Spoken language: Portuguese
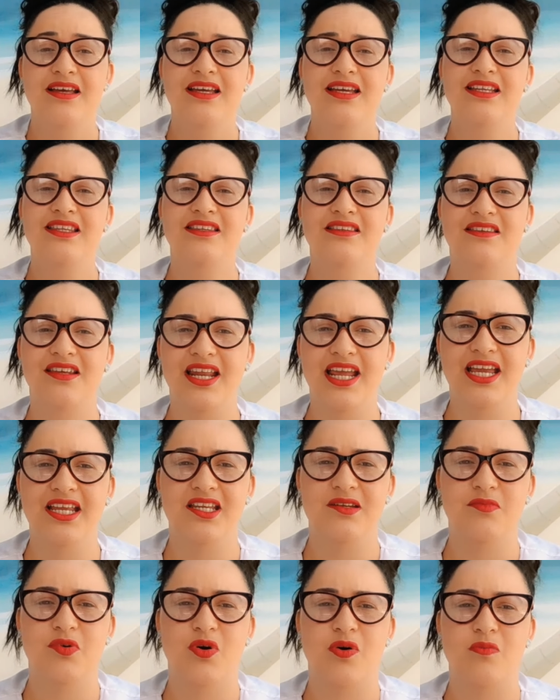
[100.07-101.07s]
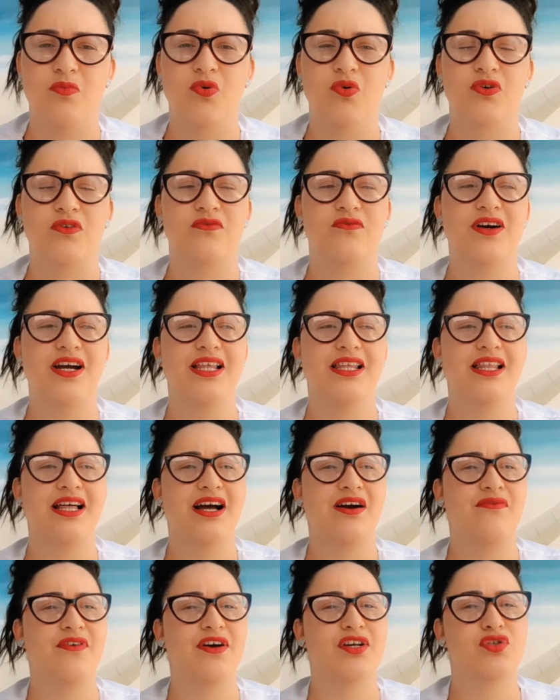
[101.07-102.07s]
E treine, meu amor. Vai
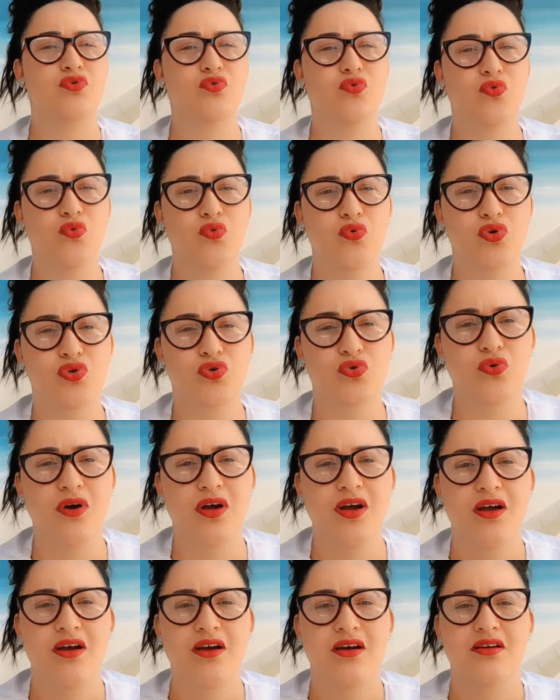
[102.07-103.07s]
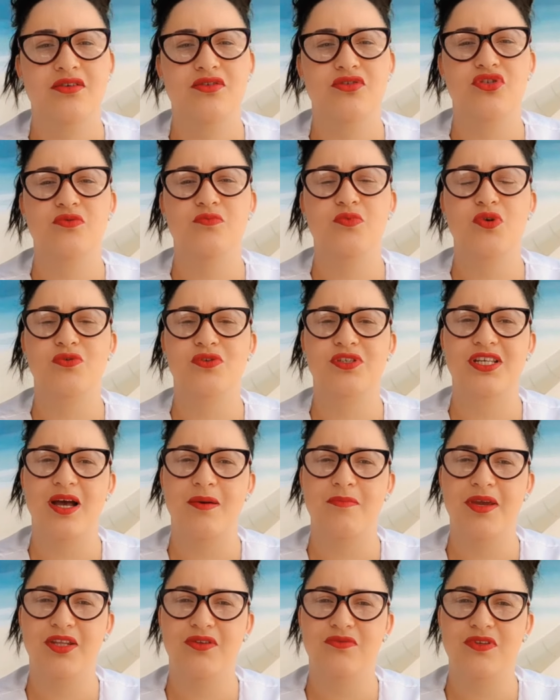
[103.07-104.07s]
lá, faça um curso de
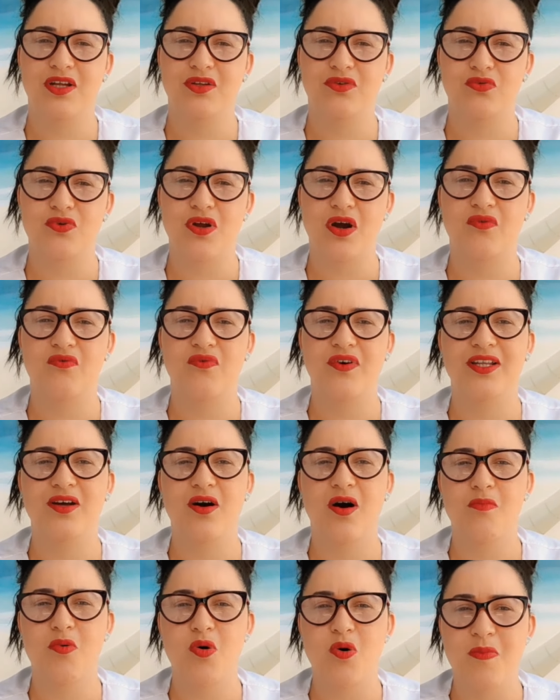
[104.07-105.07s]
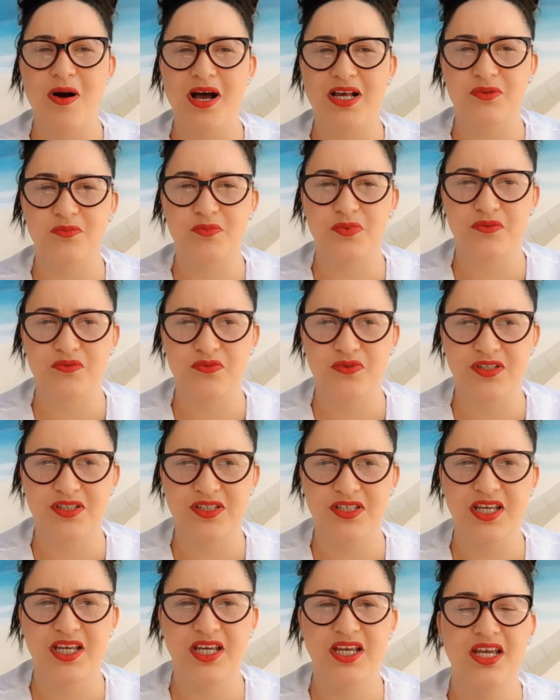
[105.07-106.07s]
bronzeamento natural que vai dar uma boa base para
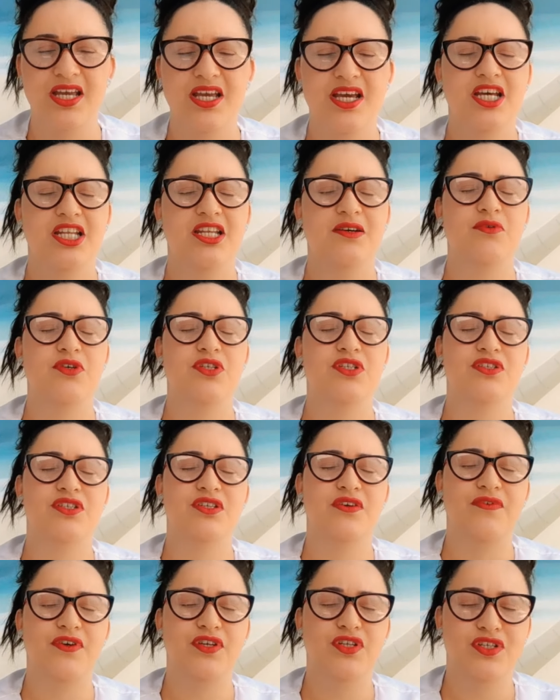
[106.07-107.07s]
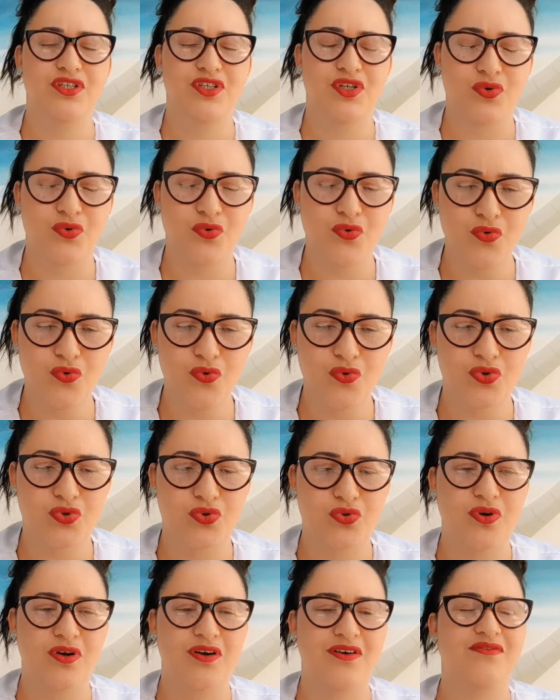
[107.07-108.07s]
você. Depois que você fez esse
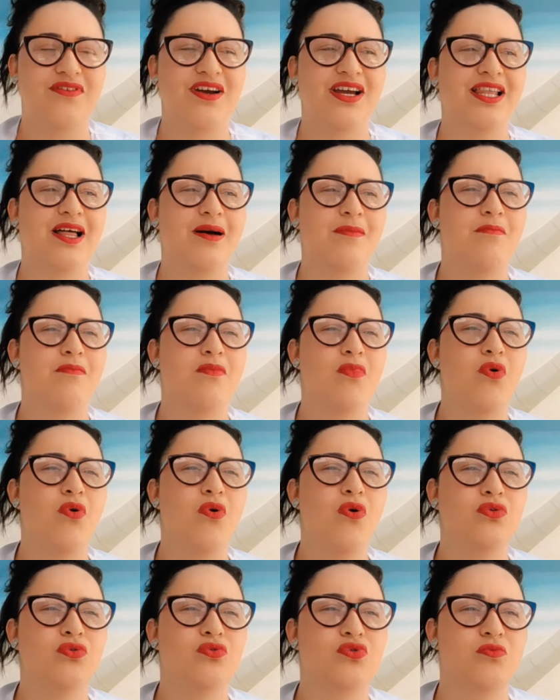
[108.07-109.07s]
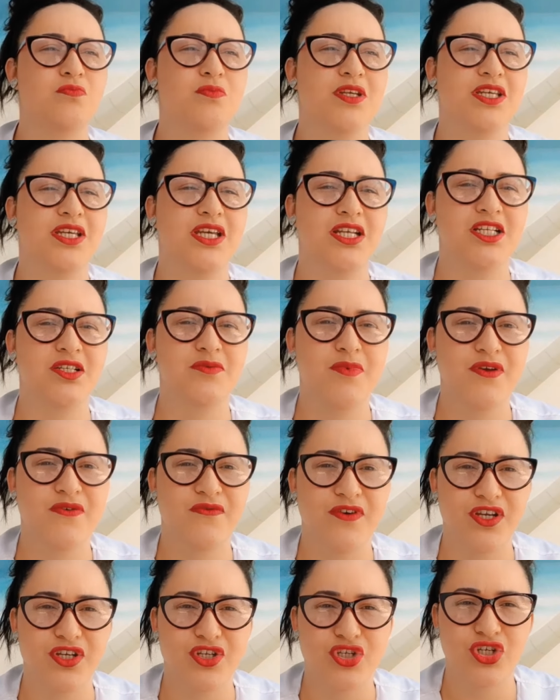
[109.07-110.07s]
curso, Vai lá, monta os biquínis bem
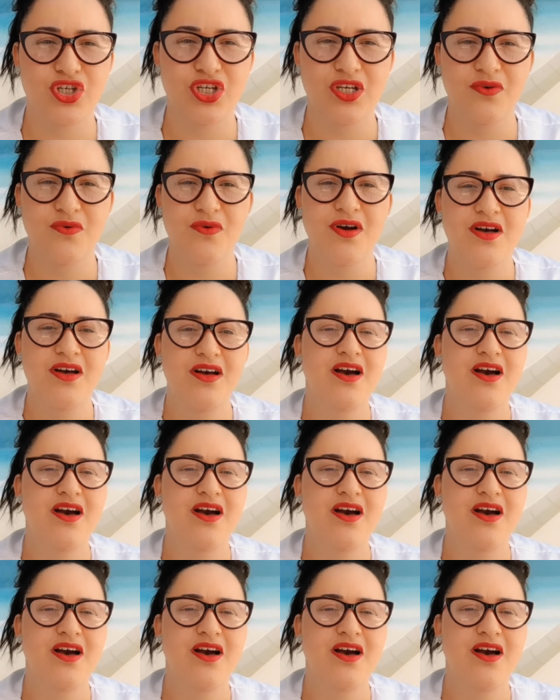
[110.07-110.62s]
feitinho.